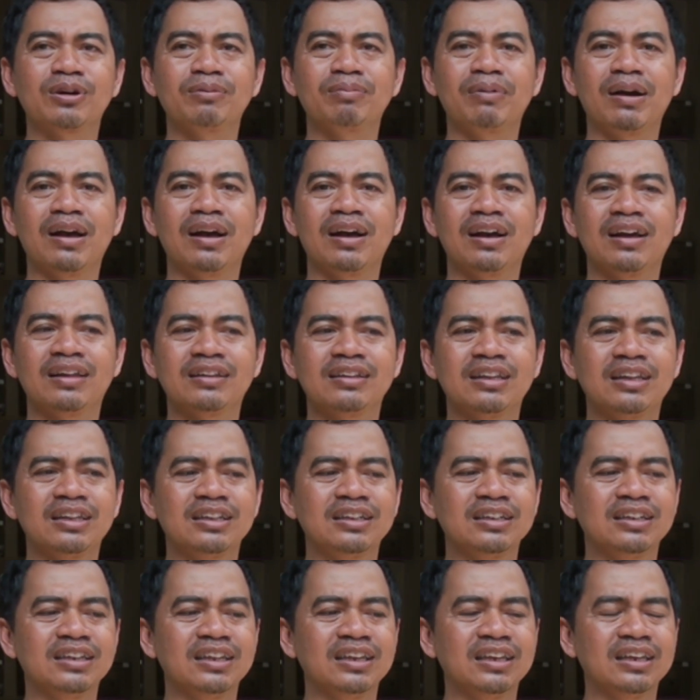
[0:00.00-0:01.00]
to Pak
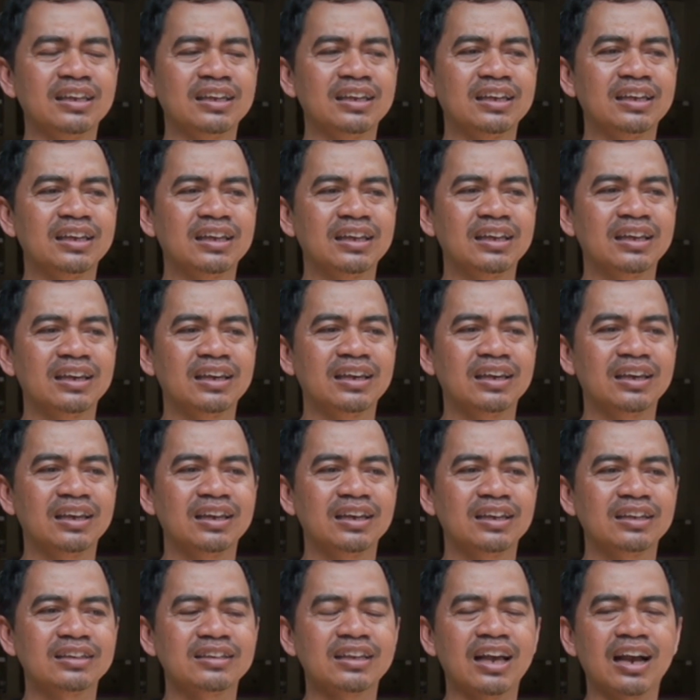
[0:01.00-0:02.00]
ini
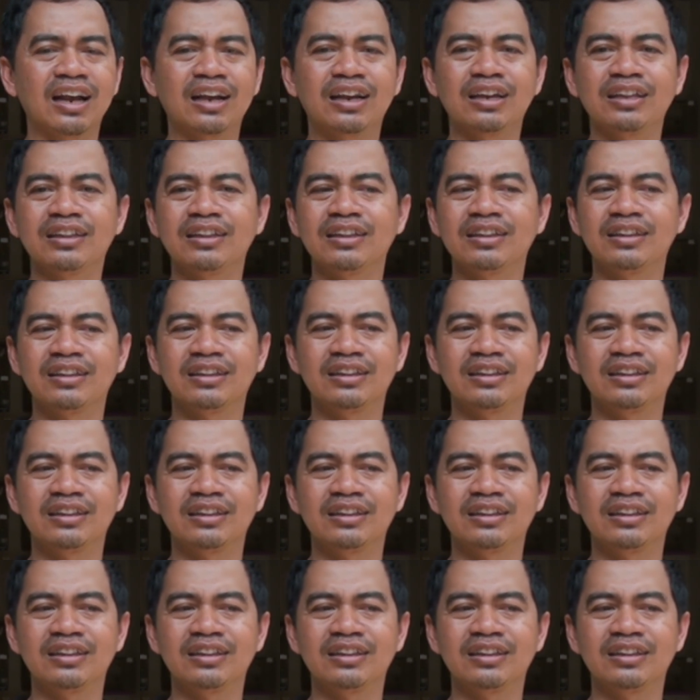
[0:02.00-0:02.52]
saged